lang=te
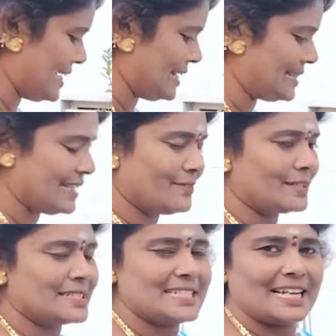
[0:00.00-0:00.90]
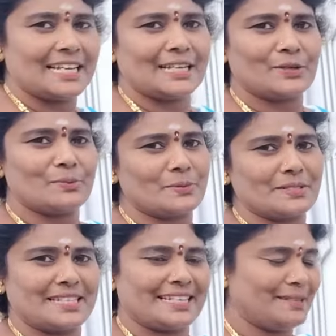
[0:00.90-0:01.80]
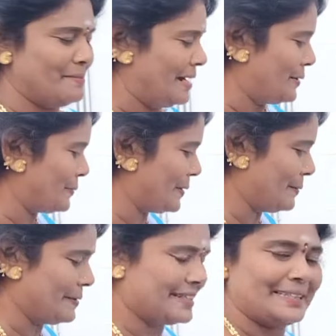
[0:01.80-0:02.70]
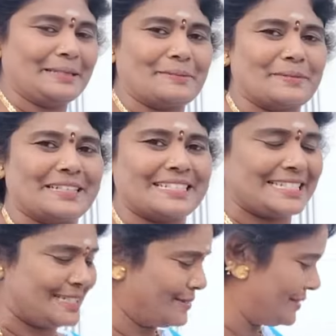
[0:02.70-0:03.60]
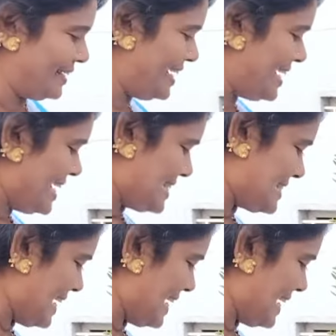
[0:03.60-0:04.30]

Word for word: బాగా పోస్తాయండి ఇవి కూడా ఎక్కువ పూలు పోస్తూ ఉంటాయి అన్నమాట ఇంకా